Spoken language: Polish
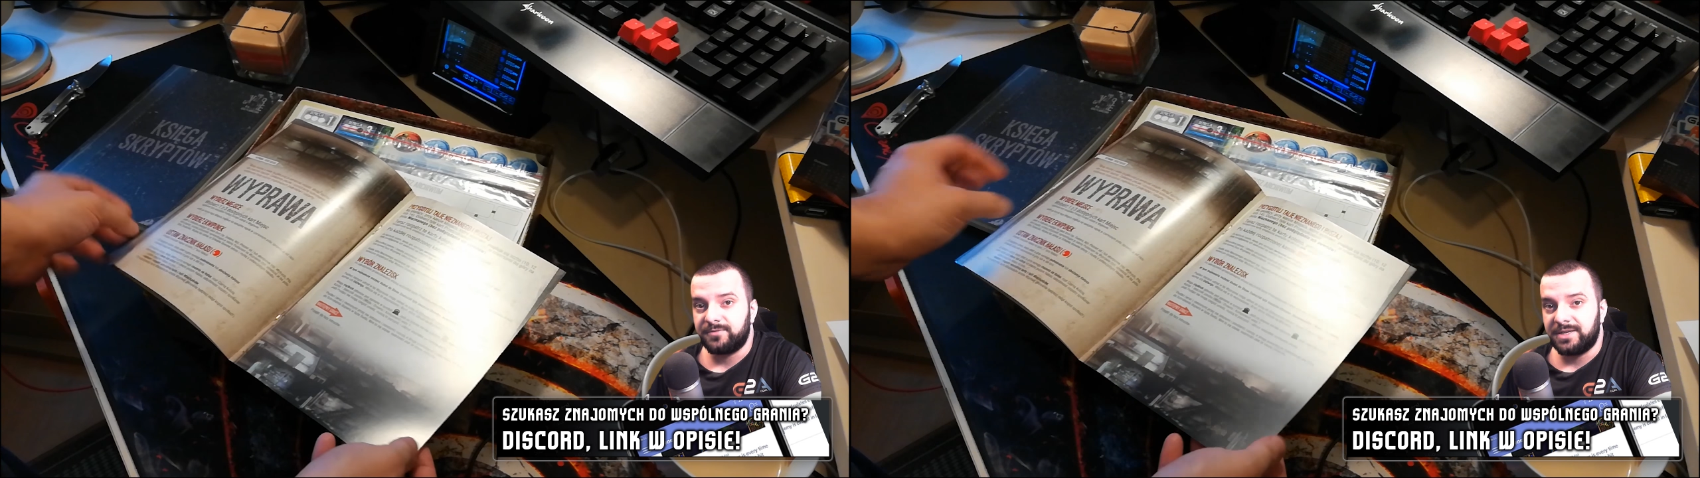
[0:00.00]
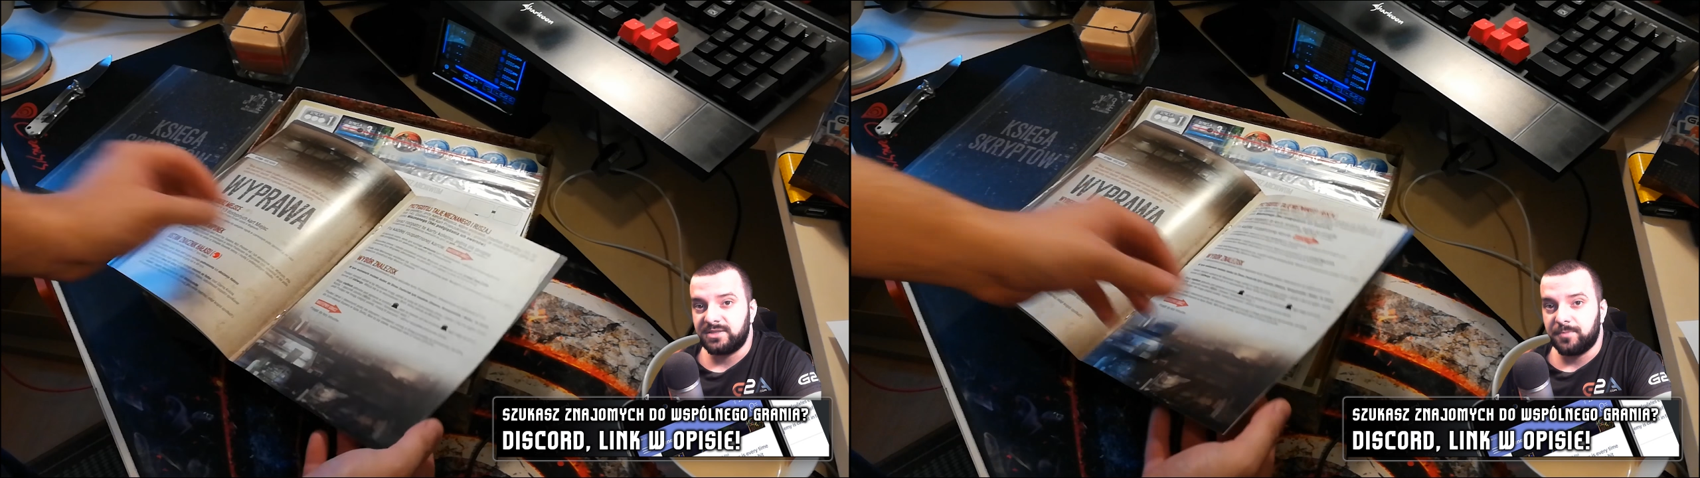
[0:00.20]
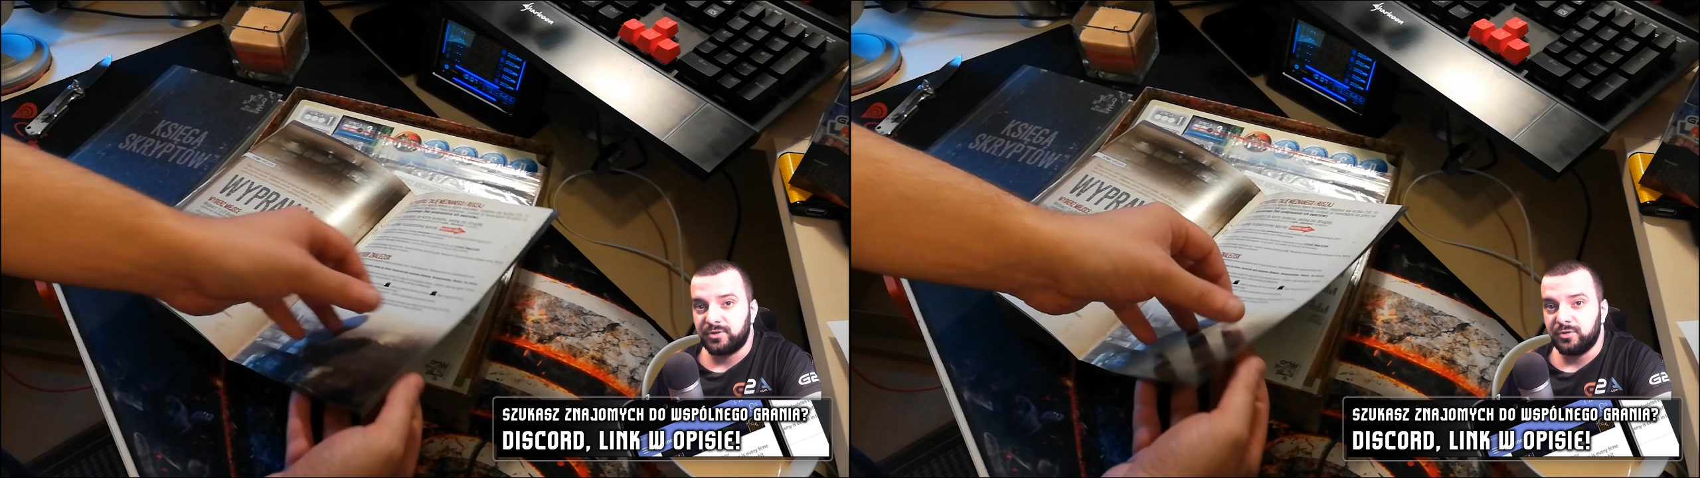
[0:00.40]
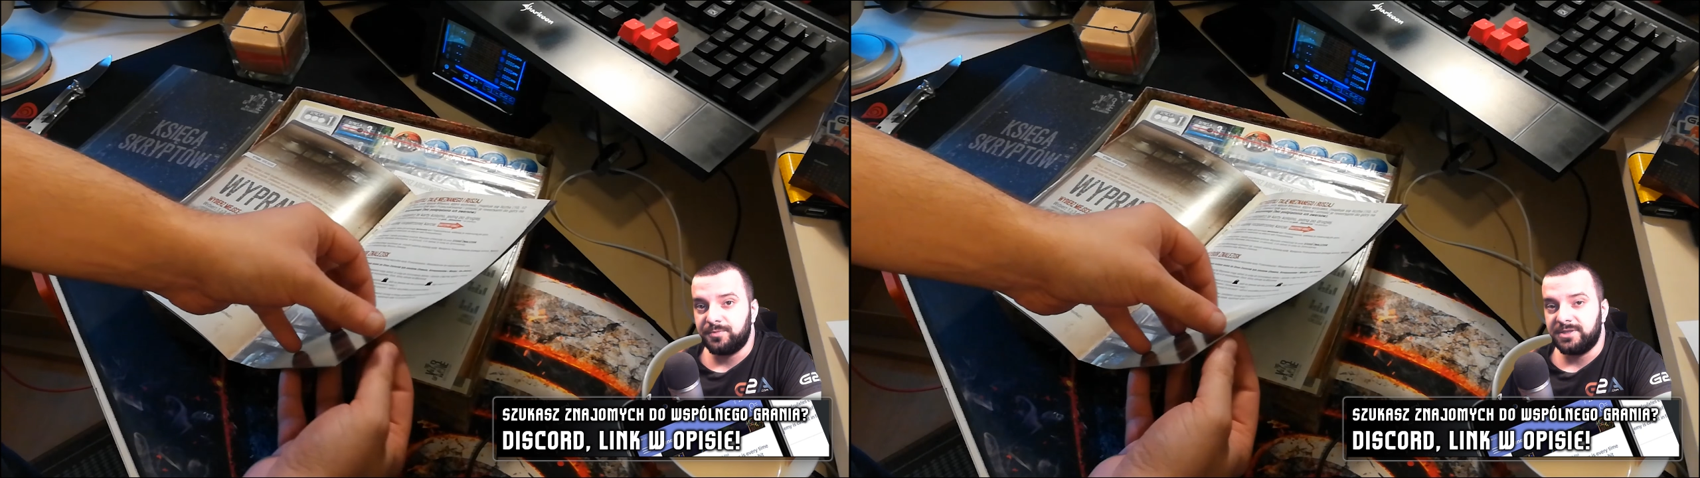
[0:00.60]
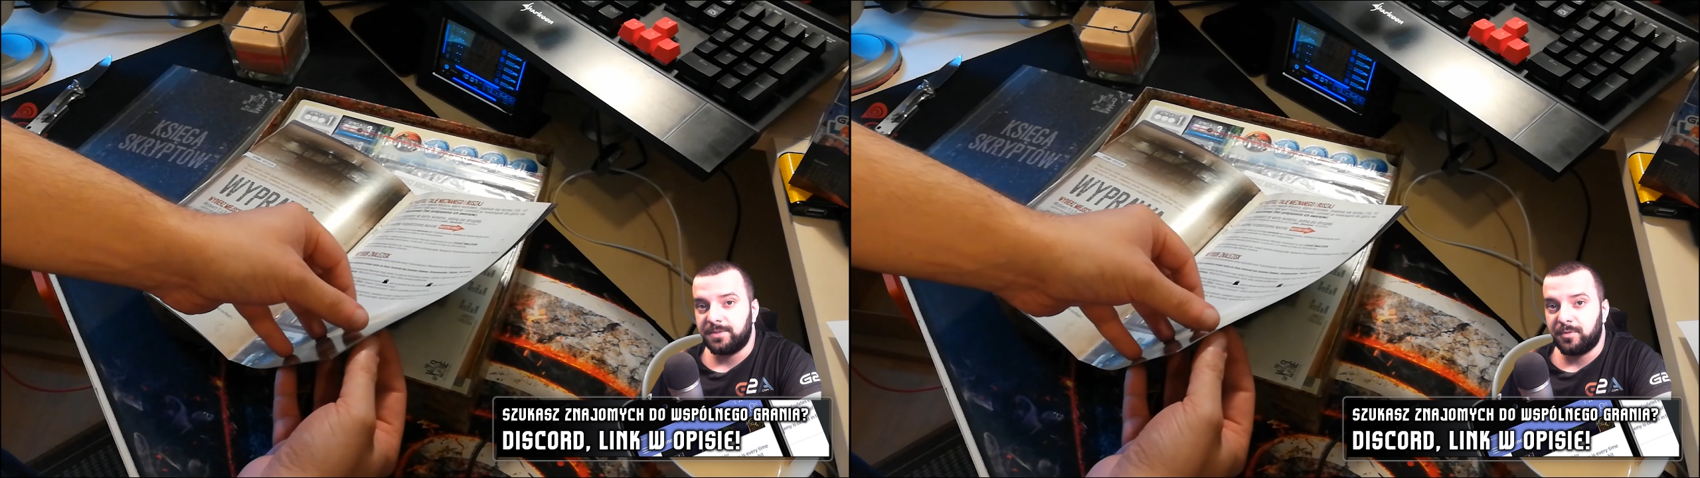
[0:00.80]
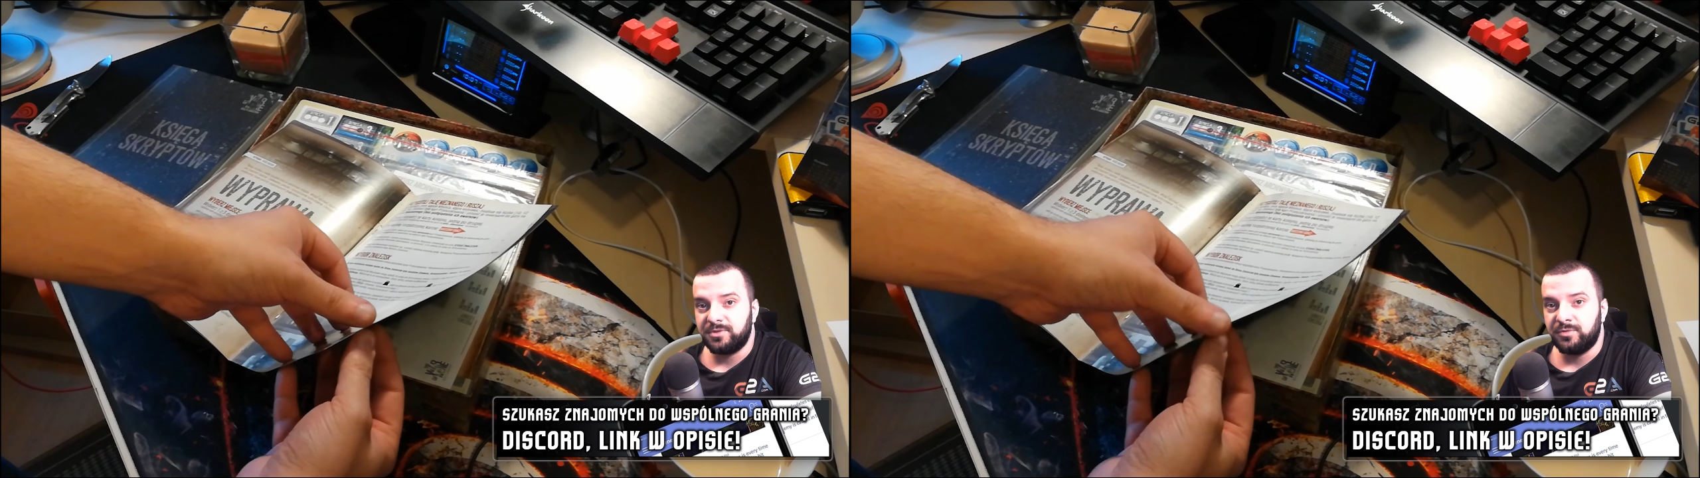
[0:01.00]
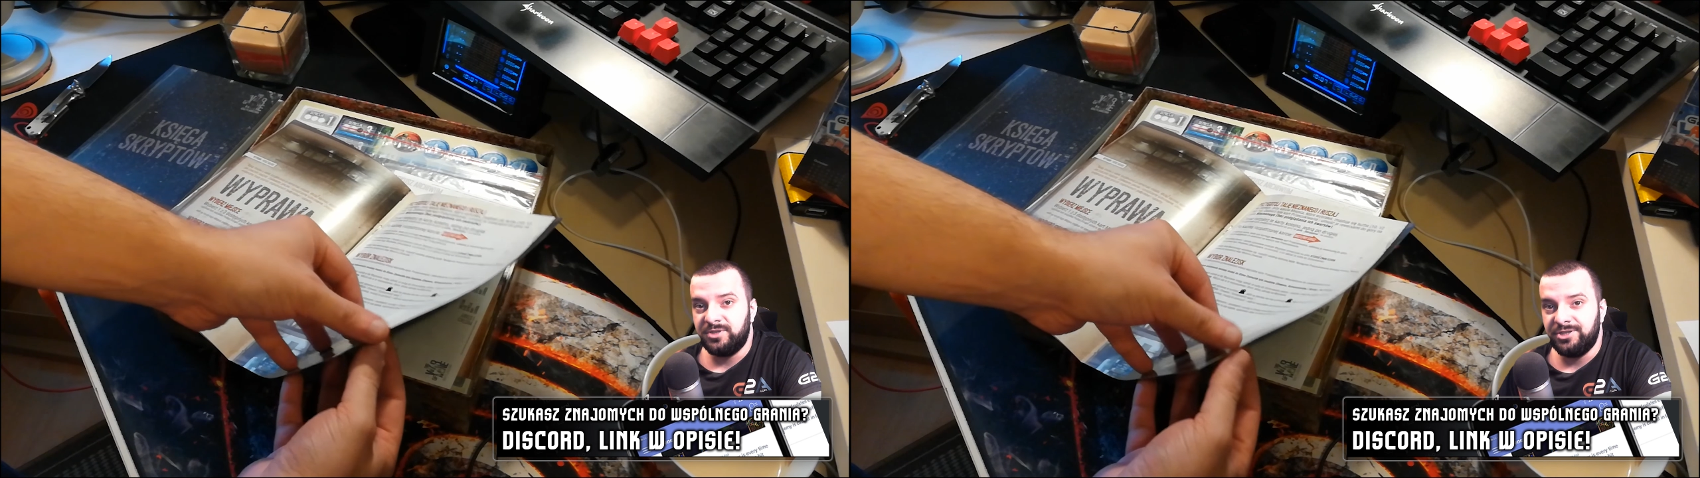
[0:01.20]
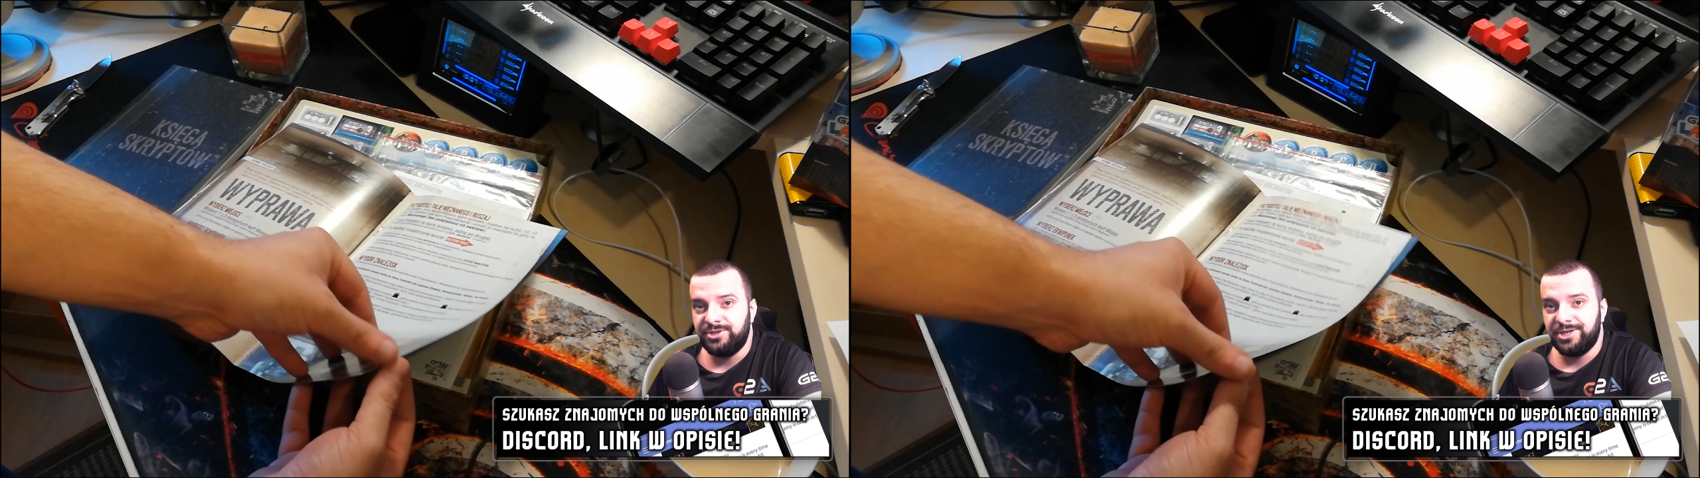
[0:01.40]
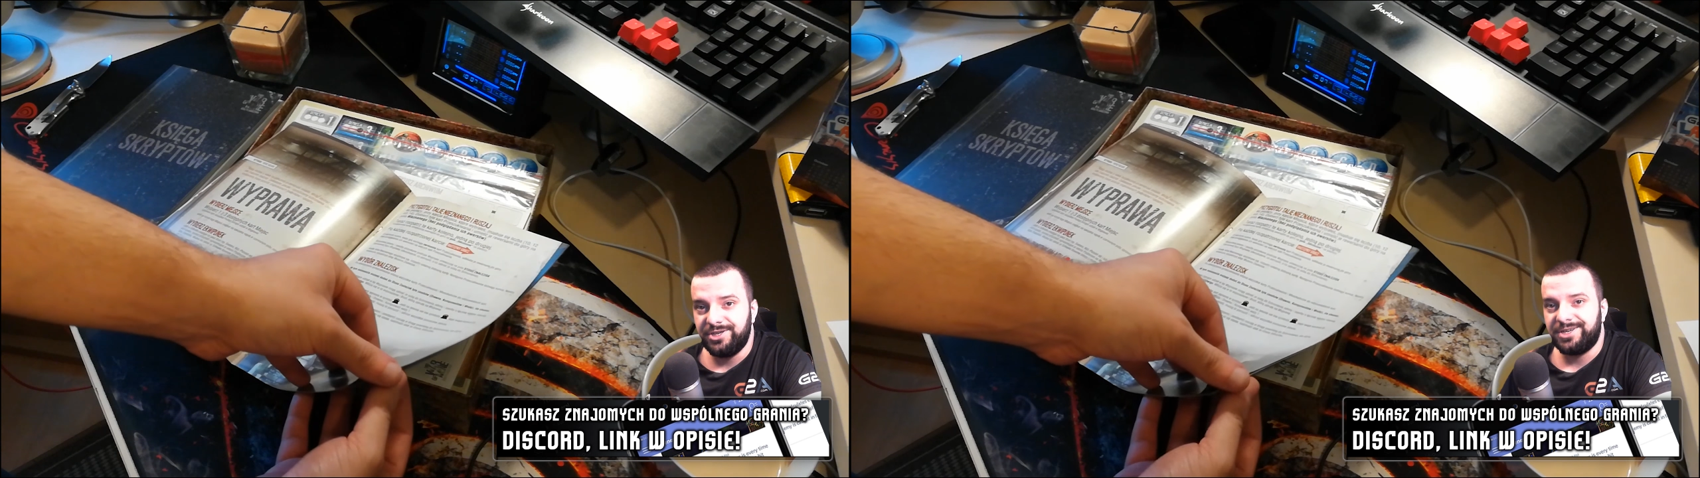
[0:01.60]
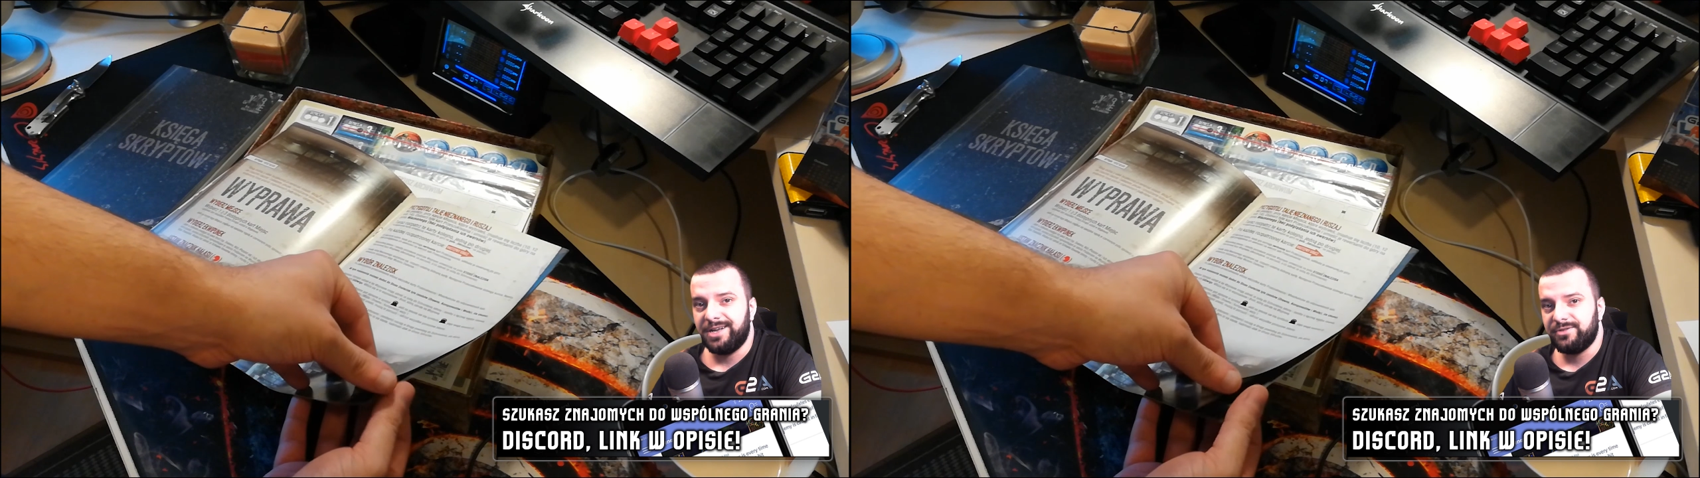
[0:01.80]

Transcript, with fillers: w ten sposób za pomocą dziennika,